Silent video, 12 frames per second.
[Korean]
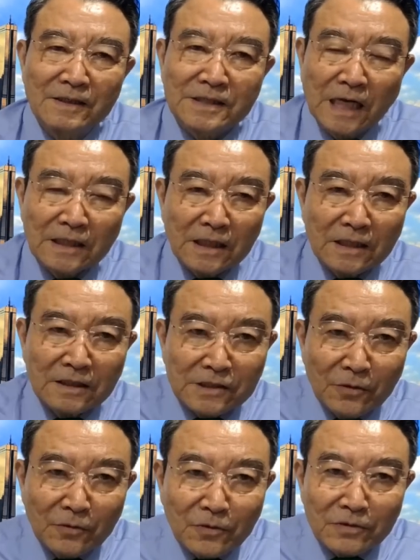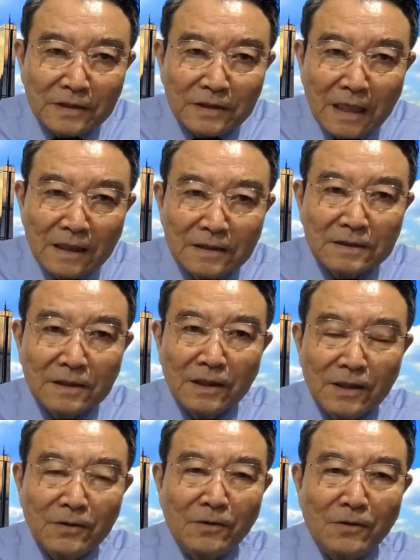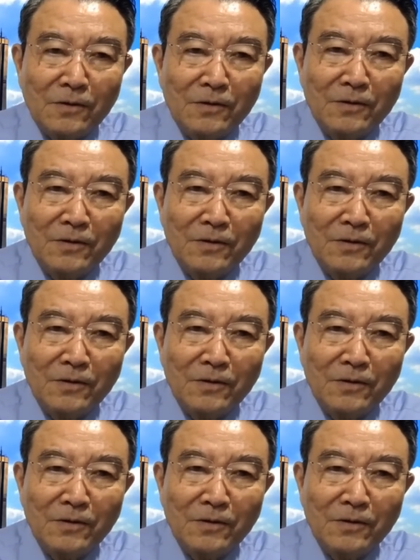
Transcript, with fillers: 자기한테 정권을 달라는 거예요.